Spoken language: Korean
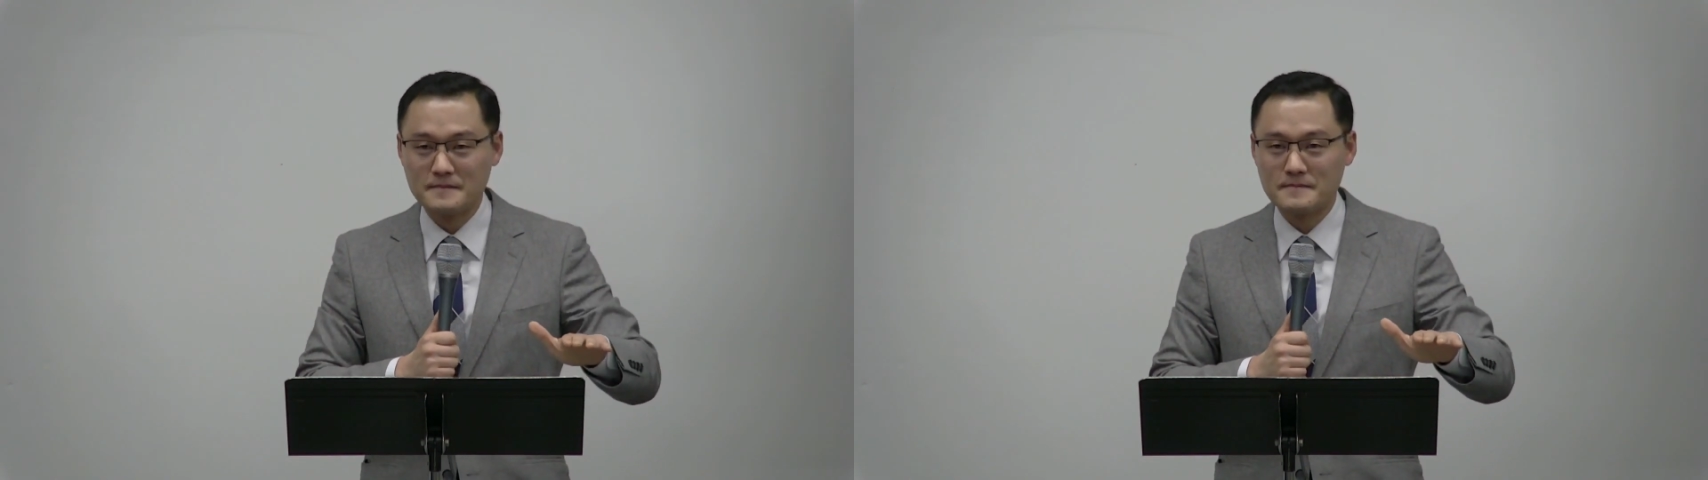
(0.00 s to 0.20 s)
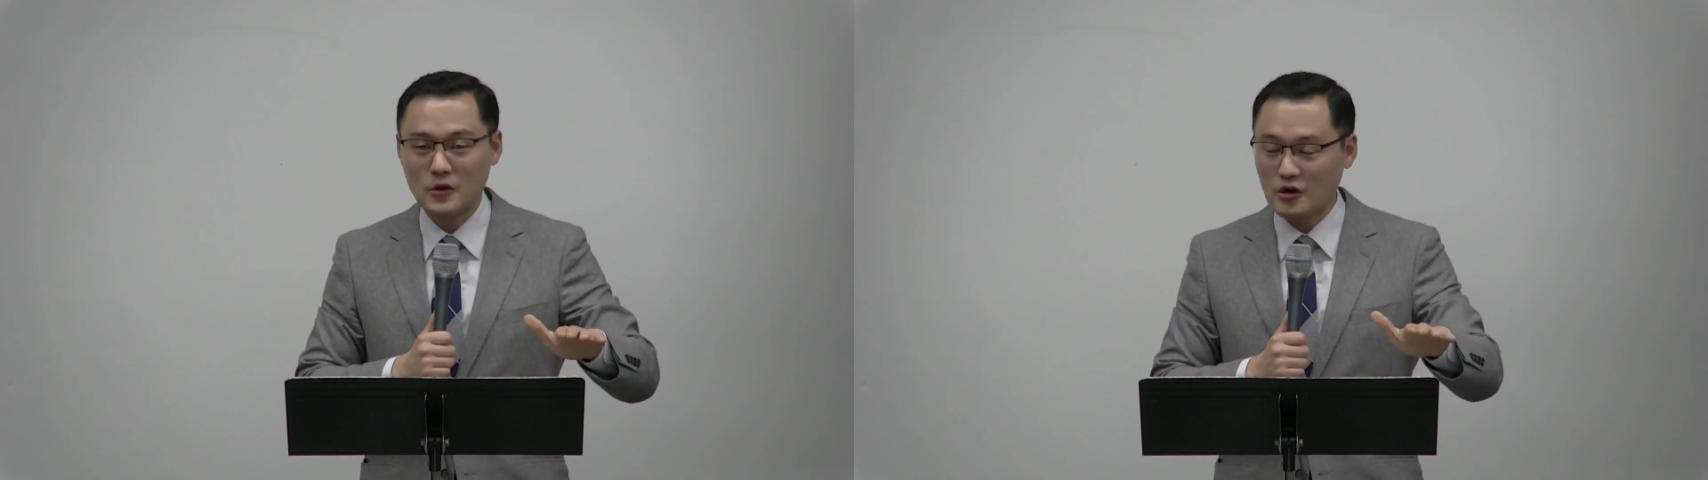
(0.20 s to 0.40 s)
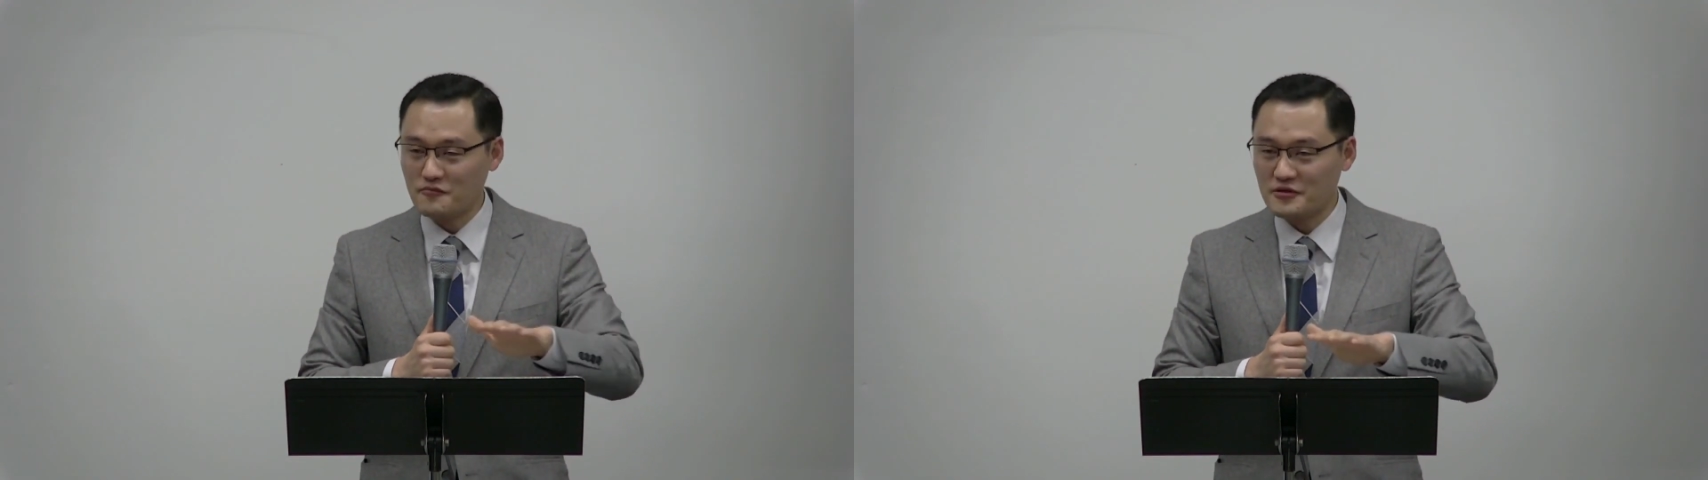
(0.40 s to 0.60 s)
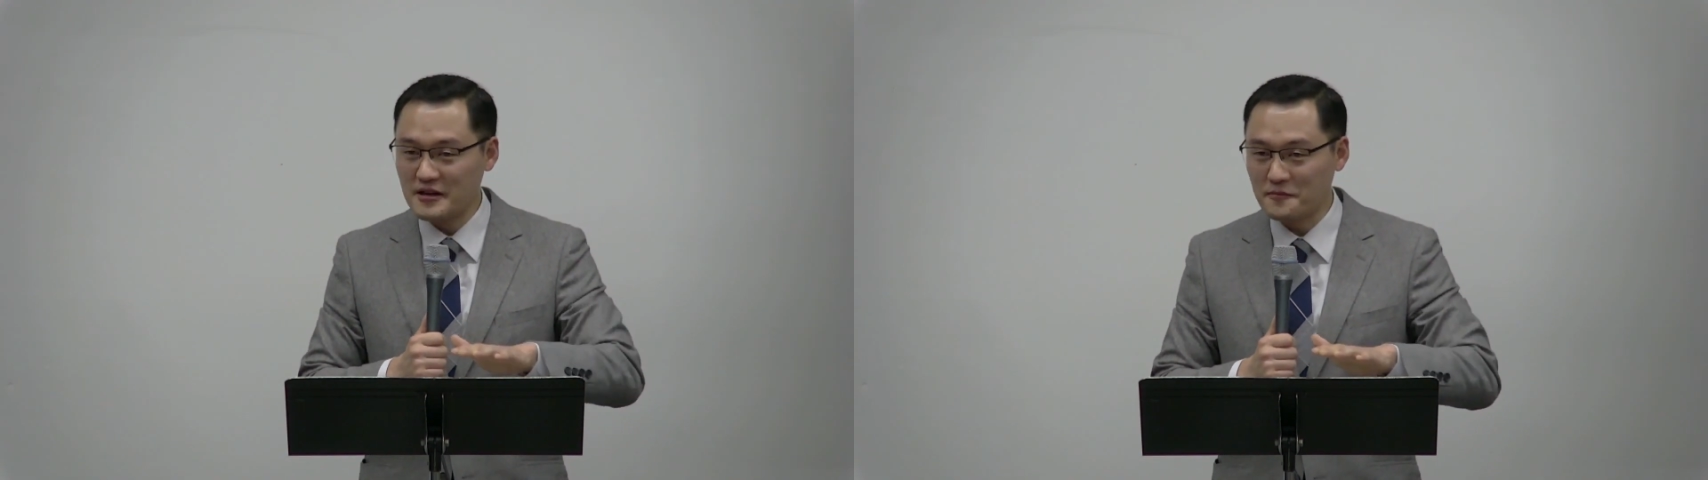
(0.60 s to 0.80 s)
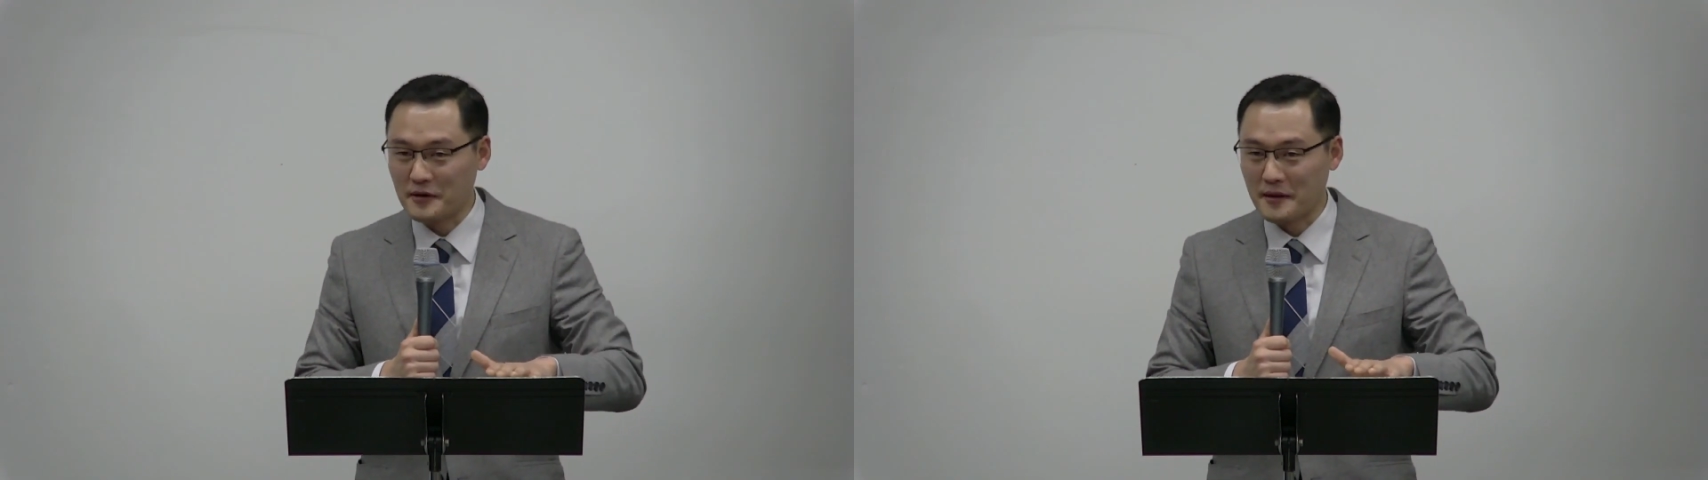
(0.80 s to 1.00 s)
더 큰
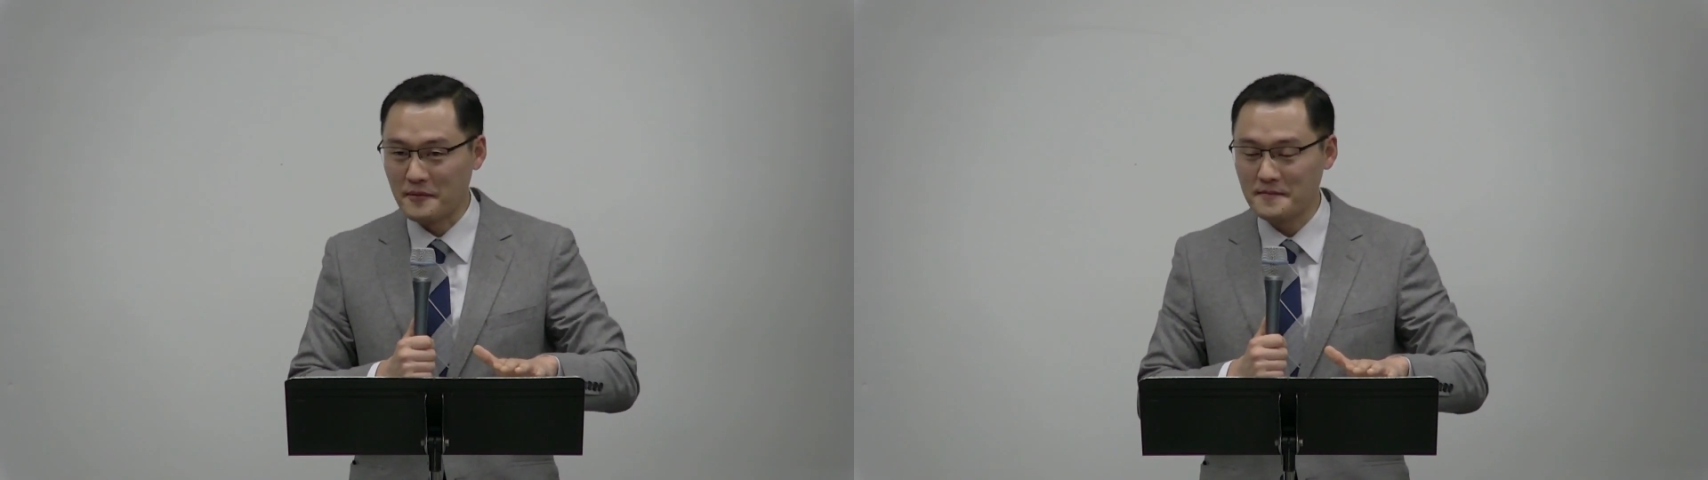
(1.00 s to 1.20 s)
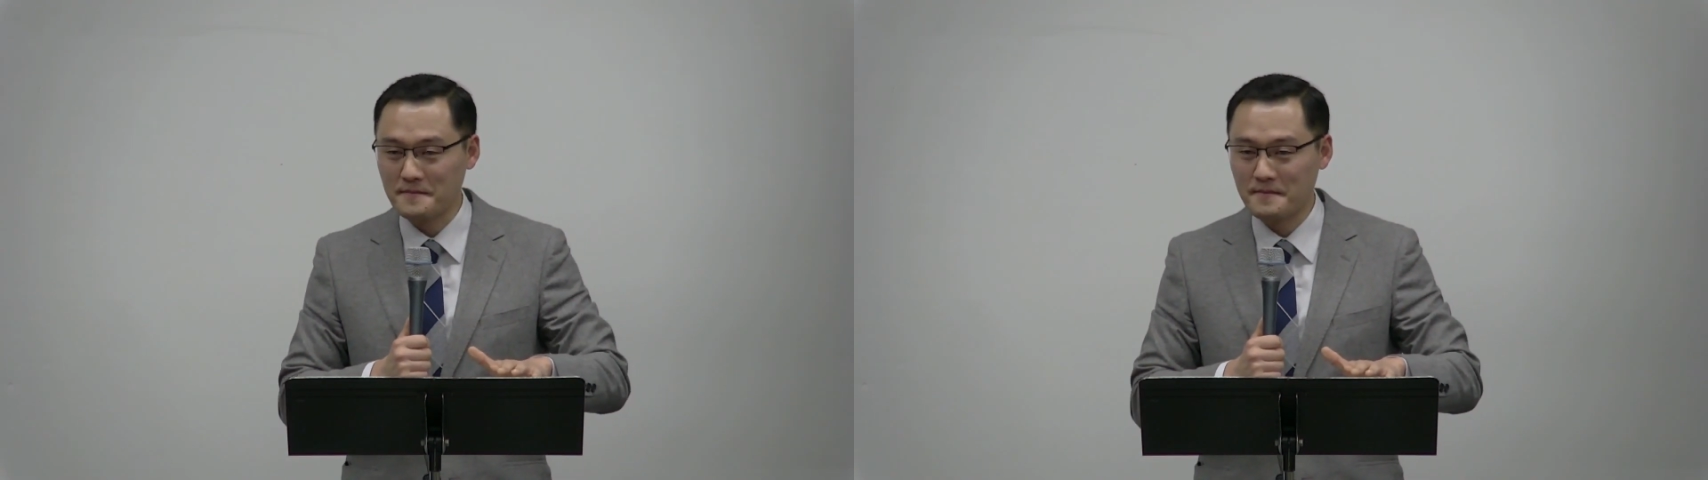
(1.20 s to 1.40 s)
문제는 뭐냐면